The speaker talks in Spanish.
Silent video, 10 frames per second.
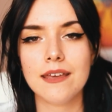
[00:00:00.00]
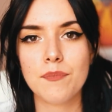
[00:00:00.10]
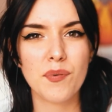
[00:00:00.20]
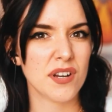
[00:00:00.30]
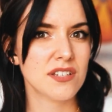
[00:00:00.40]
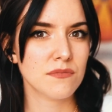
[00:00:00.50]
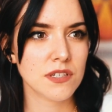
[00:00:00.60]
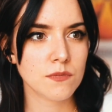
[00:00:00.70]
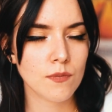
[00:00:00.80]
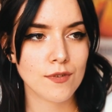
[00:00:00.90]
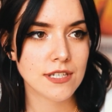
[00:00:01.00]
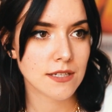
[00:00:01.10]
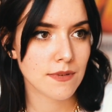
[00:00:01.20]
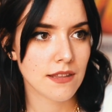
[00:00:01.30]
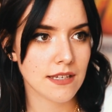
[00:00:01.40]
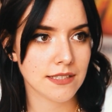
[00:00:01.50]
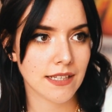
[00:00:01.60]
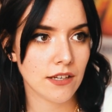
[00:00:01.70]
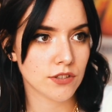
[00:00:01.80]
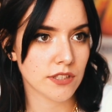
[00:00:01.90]
Y por eso mismo muchas
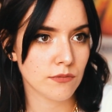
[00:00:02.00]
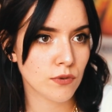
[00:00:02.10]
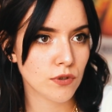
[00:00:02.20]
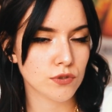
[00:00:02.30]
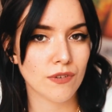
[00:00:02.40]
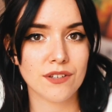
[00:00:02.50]
veces en los dibujos,